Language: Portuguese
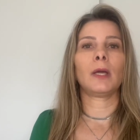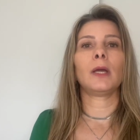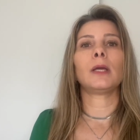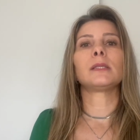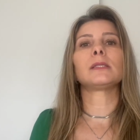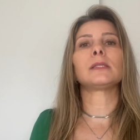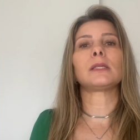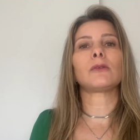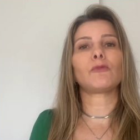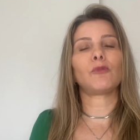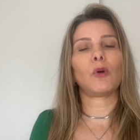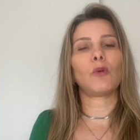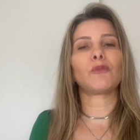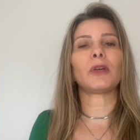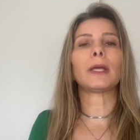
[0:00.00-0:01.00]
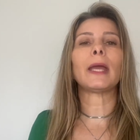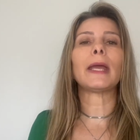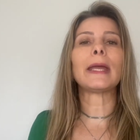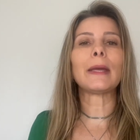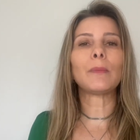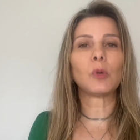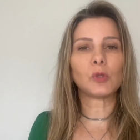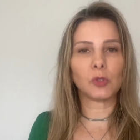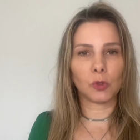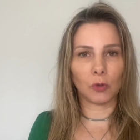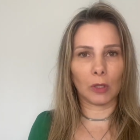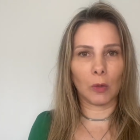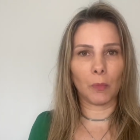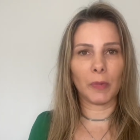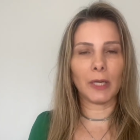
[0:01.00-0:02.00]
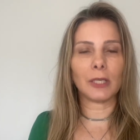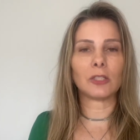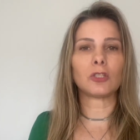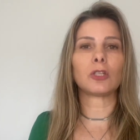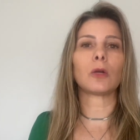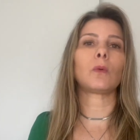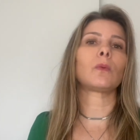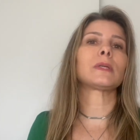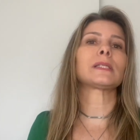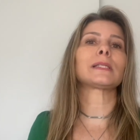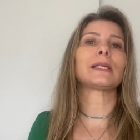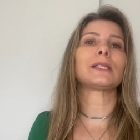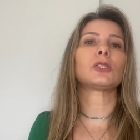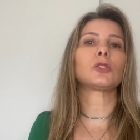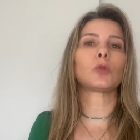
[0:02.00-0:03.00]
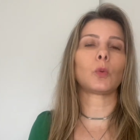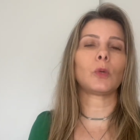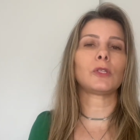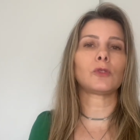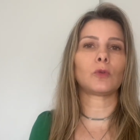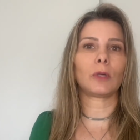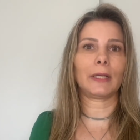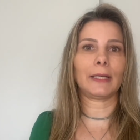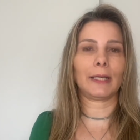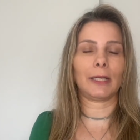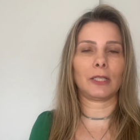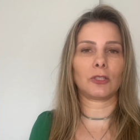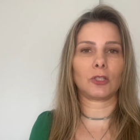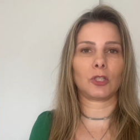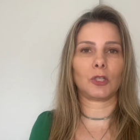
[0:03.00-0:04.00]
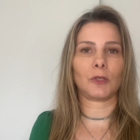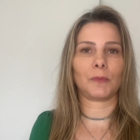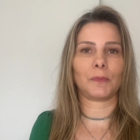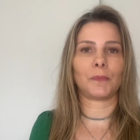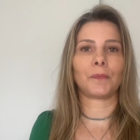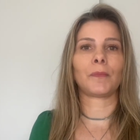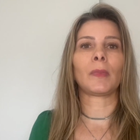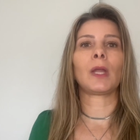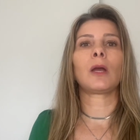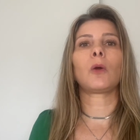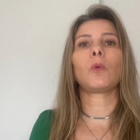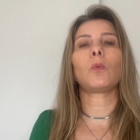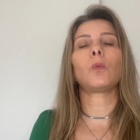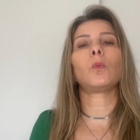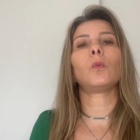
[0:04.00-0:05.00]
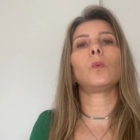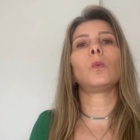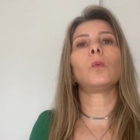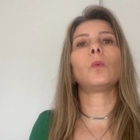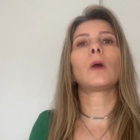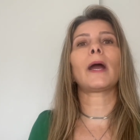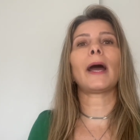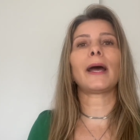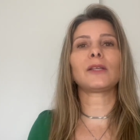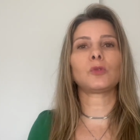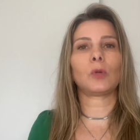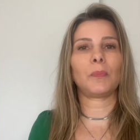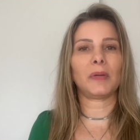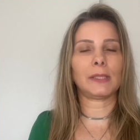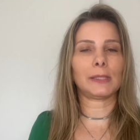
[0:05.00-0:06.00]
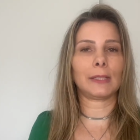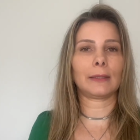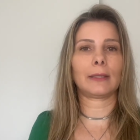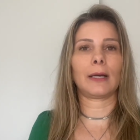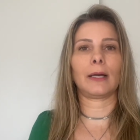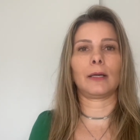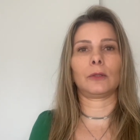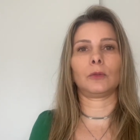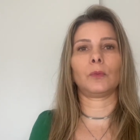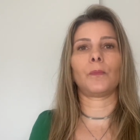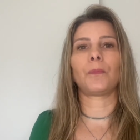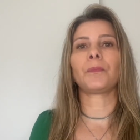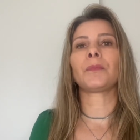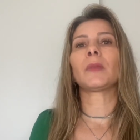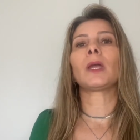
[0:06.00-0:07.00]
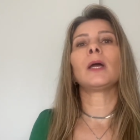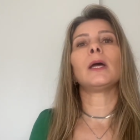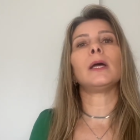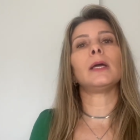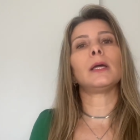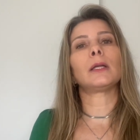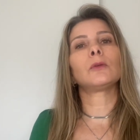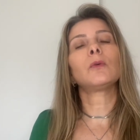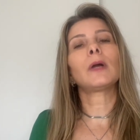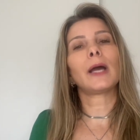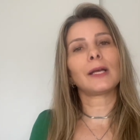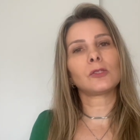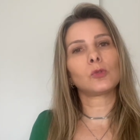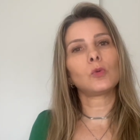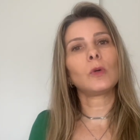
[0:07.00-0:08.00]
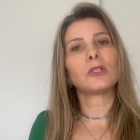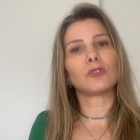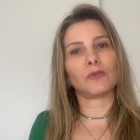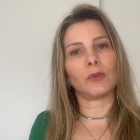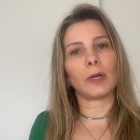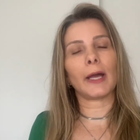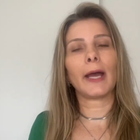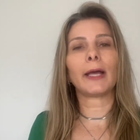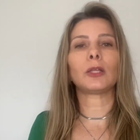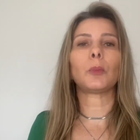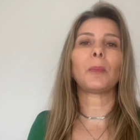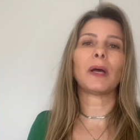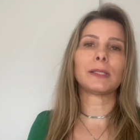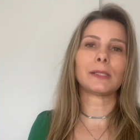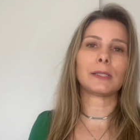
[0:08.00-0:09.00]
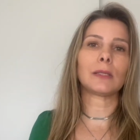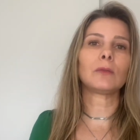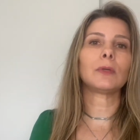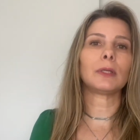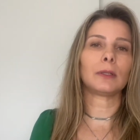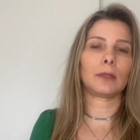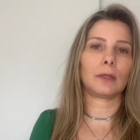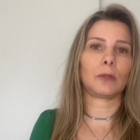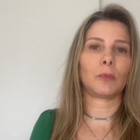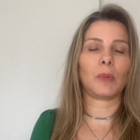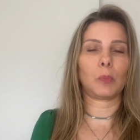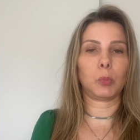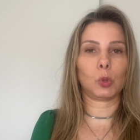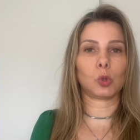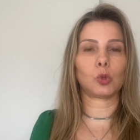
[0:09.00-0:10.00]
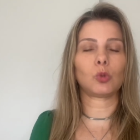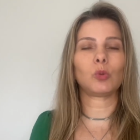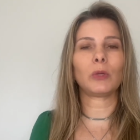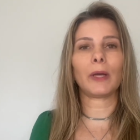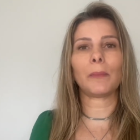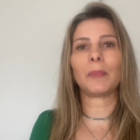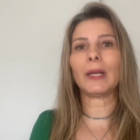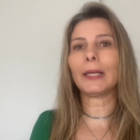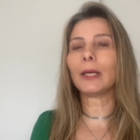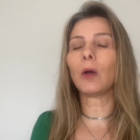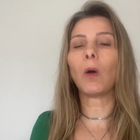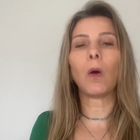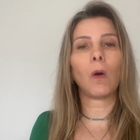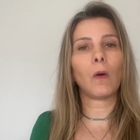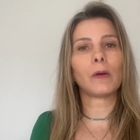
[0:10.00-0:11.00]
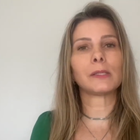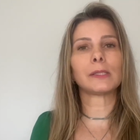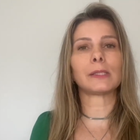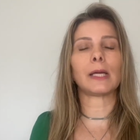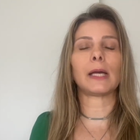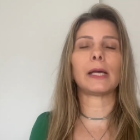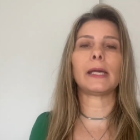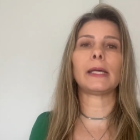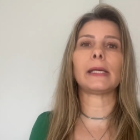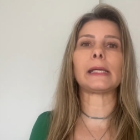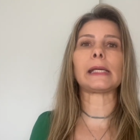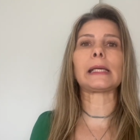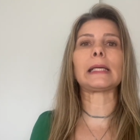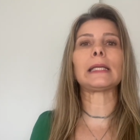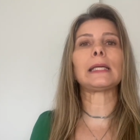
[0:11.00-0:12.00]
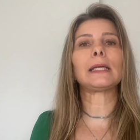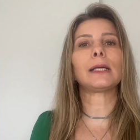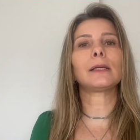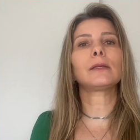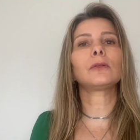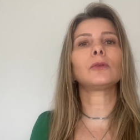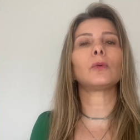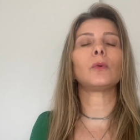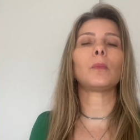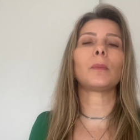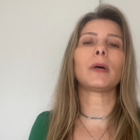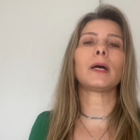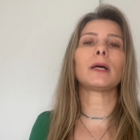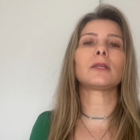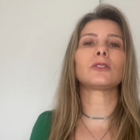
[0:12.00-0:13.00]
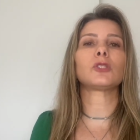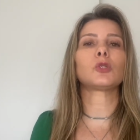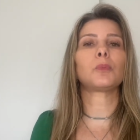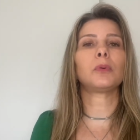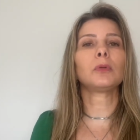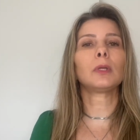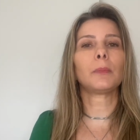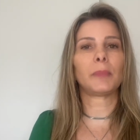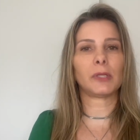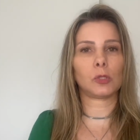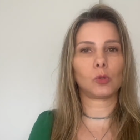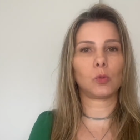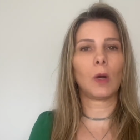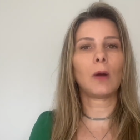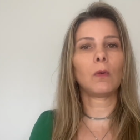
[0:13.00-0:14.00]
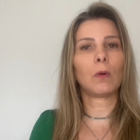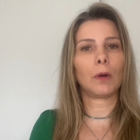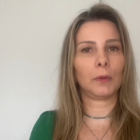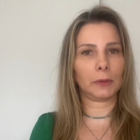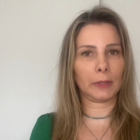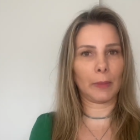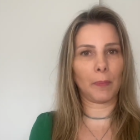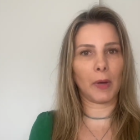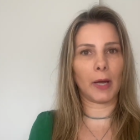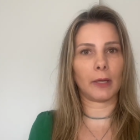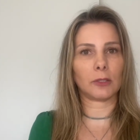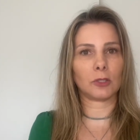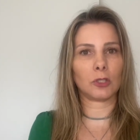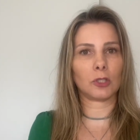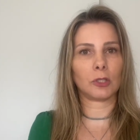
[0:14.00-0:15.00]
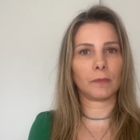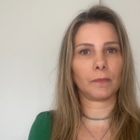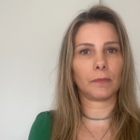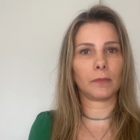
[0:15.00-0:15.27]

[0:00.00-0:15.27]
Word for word: se envolvem emocionalmente com as questões do cliente, com o, o caso apresentado é, no caso, o advogado passando a ter uma postura belicosa, é, criando uma disputa pessoal com a outra parte.